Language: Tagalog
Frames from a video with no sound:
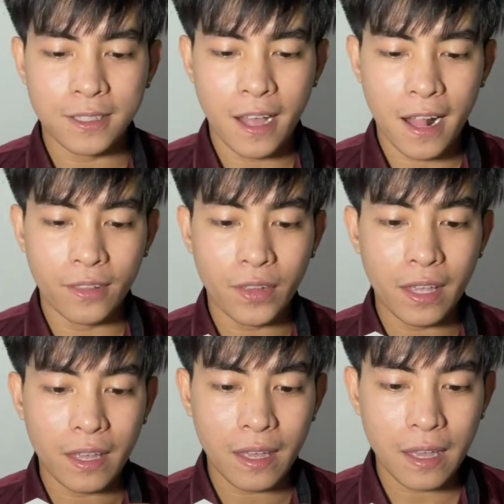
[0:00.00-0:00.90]
dal
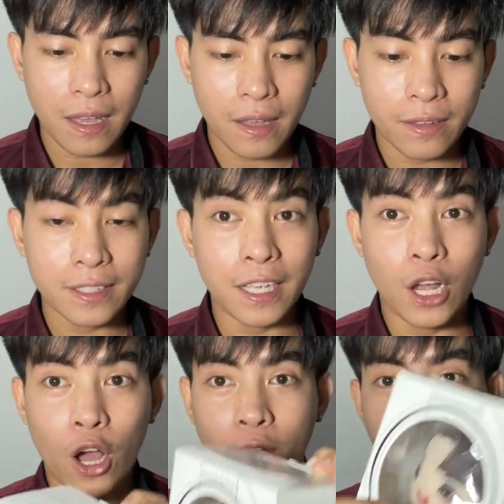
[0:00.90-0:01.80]
ni
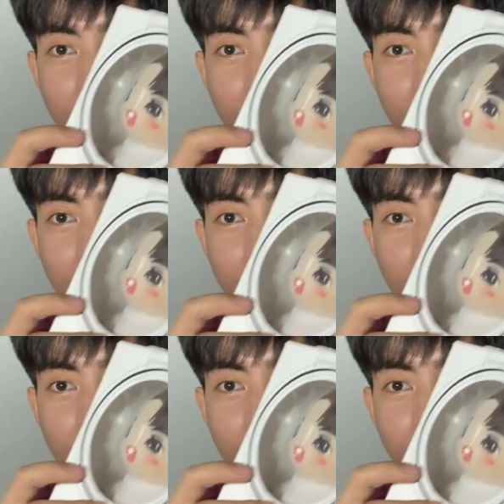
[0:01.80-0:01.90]
Sina.